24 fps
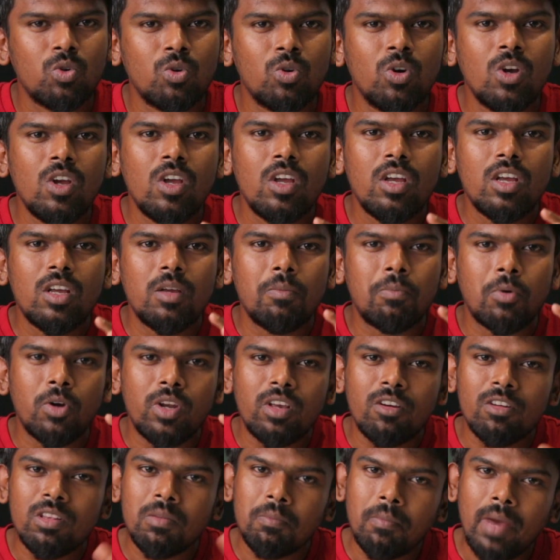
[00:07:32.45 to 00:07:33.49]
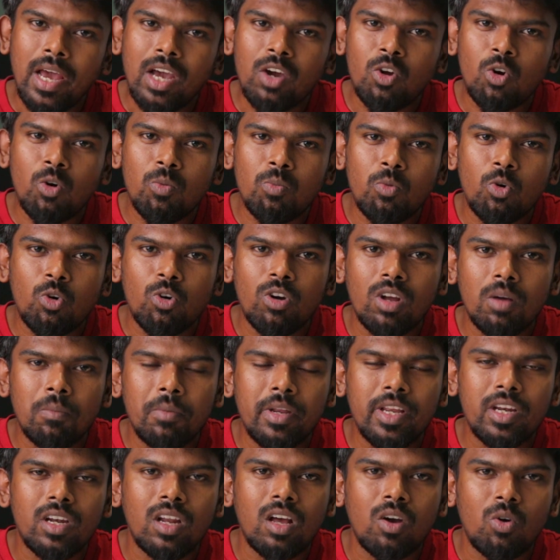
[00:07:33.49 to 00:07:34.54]
ஸோ இப்போ நீங்கள் வந்து மேக்ரோ மோட்
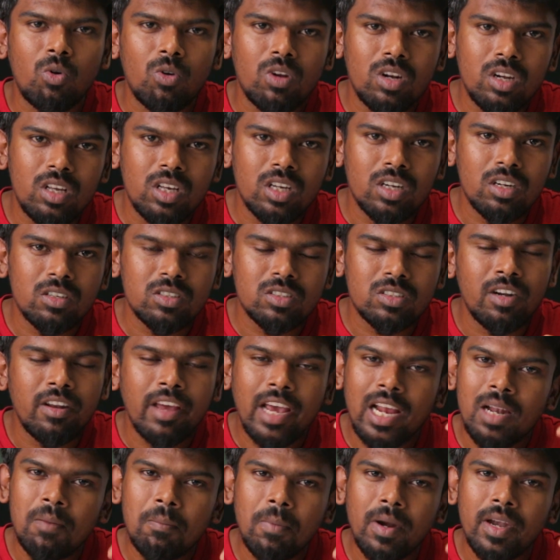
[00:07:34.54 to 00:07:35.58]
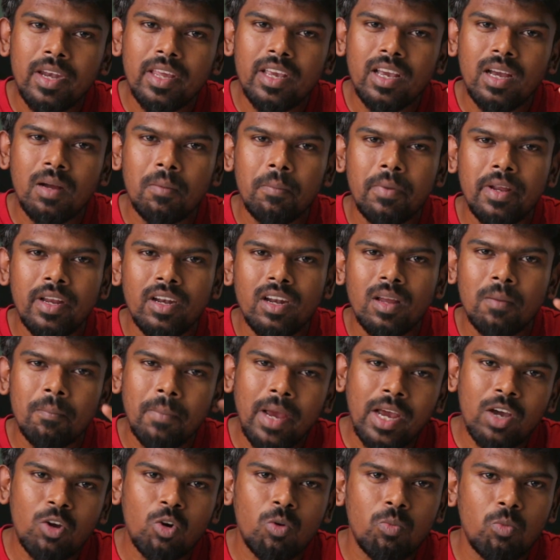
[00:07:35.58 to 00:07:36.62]
அப்படின்னா கூட நீங்கள் டயல் பண்ணிங்க அப்படின்னா
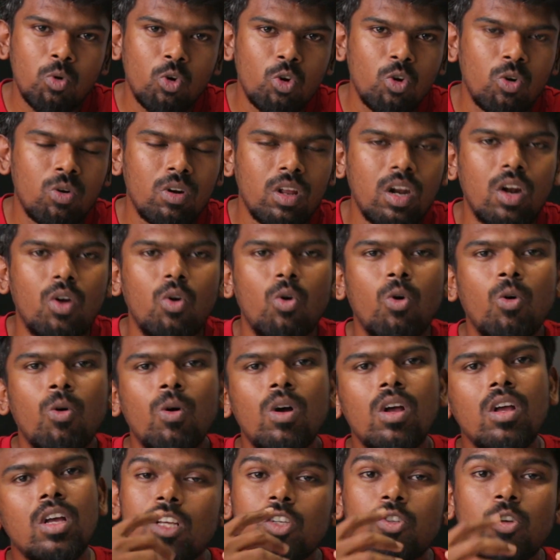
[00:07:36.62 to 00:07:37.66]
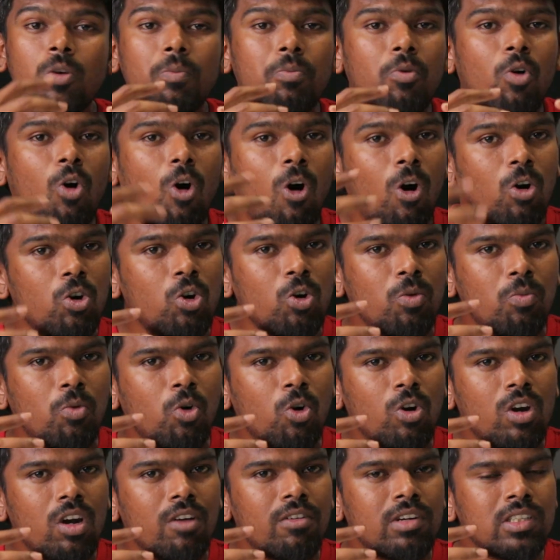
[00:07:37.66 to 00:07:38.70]
மேக்ரோ மோட் ஒன்று இருக்கும் ஸோ இப்போ ஆட்டோ
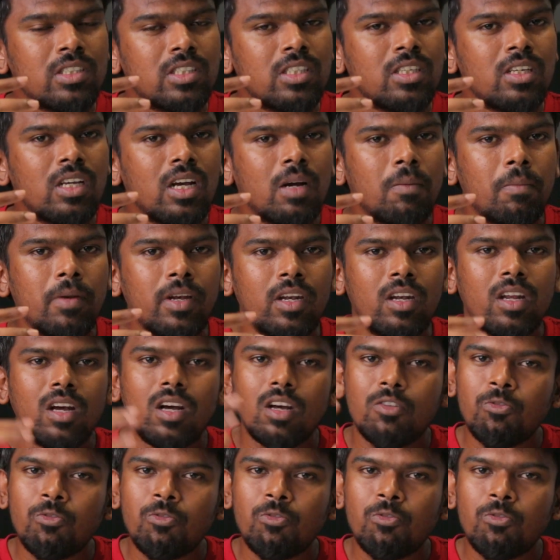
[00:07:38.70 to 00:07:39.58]
மோடில் வச்சிங்க அப்படின்னா